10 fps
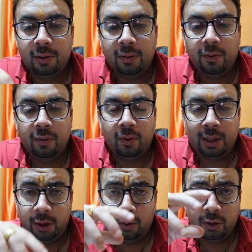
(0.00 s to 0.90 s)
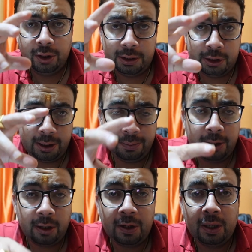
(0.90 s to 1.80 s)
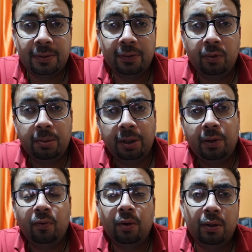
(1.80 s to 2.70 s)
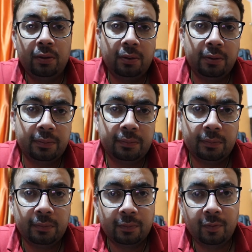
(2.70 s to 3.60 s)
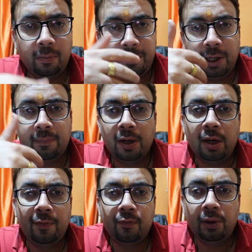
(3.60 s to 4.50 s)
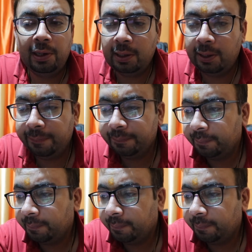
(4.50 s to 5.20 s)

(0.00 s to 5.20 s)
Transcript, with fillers: तो एक दो चीज़ें शेयर भी करनी है आपसे वो भी मैं करूँगा वो मेरी अपनी लाइफ को लेके है